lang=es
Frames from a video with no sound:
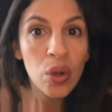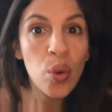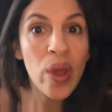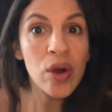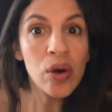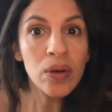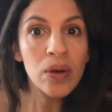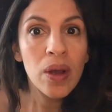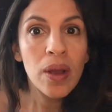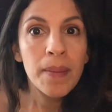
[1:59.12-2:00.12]
Luego
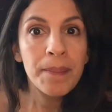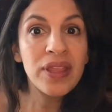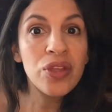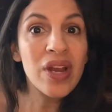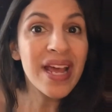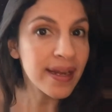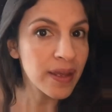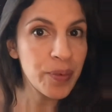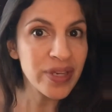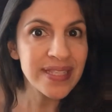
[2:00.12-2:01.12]
pidió las
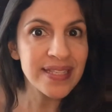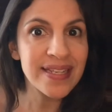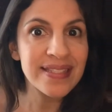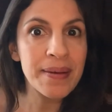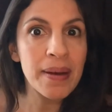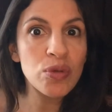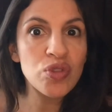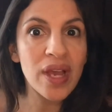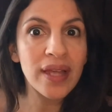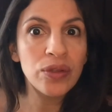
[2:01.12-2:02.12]
respuestas que estaba
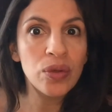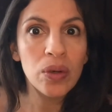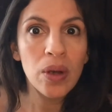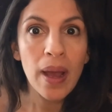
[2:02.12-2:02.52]
buscando